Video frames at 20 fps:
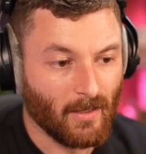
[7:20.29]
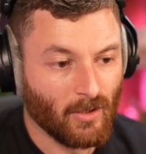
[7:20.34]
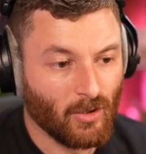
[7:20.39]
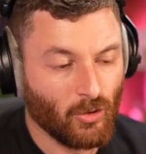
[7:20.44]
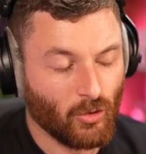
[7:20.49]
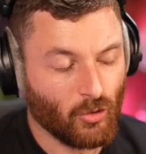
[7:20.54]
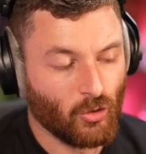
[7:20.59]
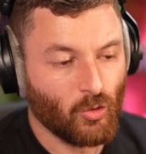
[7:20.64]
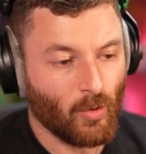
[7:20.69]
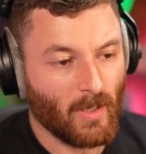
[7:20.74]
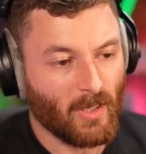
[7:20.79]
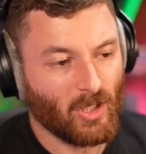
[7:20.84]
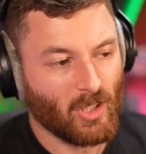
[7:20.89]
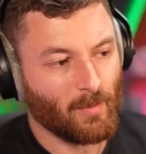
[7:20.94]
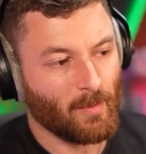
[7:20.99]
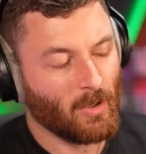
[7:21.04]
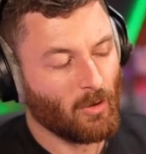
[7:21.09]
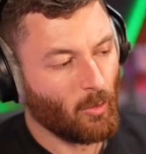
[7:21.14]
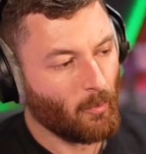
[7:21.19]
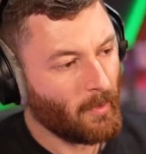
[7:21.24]
Quand je suis allé chez
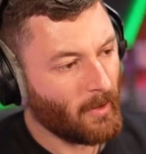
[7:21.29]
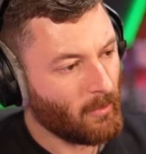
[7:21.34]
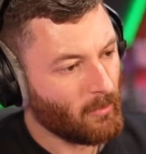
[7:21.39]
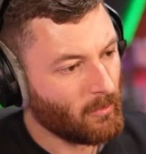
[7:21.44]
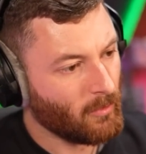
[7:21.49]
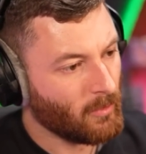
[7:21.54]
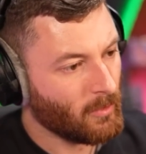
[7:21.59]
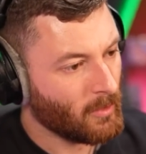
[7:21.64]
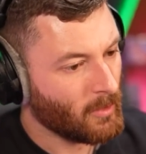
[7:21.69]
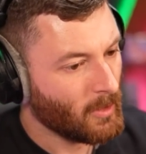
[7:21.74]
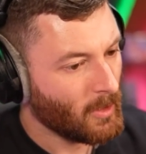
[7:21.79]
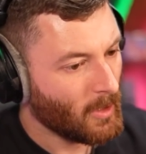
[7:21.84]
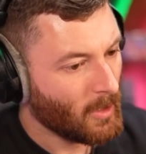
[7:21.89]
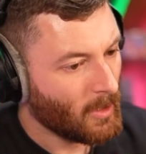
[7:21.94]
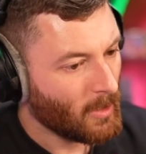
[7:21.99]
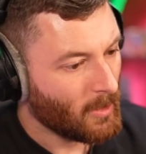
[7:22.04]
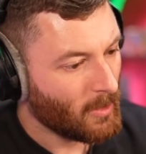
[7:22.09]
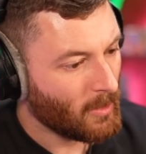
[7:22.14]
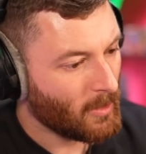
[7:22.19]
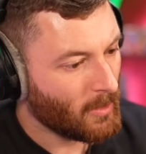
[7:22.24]
mes grands-parents euh,
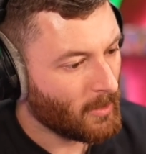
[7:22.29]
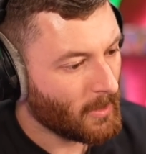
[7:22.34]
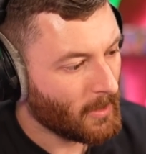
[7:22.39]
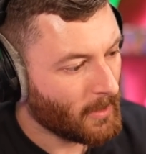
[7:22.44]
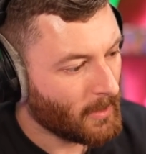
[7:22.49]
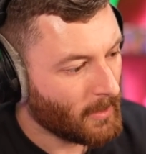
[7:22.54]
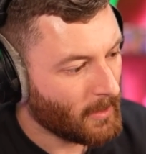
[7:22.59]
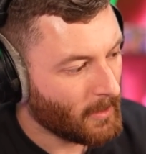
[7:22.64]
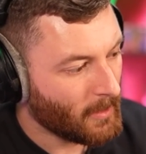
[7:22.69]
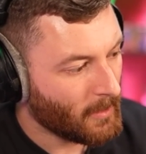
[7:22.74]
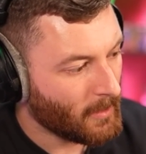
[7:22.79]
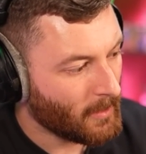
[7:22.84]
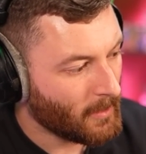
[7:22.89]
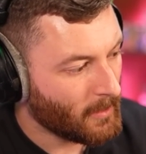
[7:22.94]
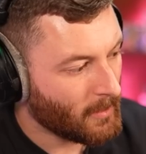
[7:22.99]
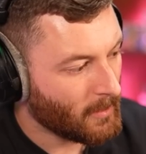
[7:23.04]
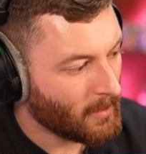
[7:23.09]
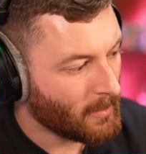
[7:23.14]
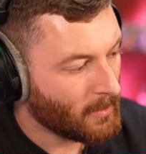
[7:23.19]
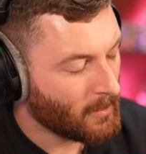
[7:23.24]

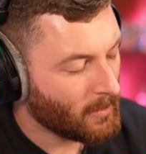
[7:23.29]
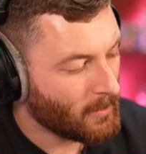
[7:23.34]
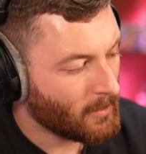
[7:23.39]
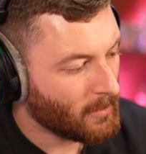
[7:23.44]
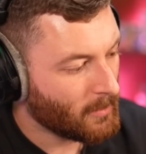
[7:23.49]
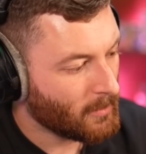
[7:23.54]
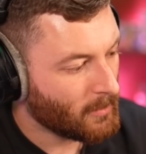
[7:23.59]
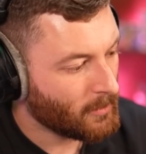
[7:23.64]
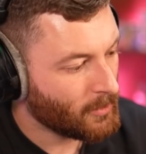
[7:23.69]
euh,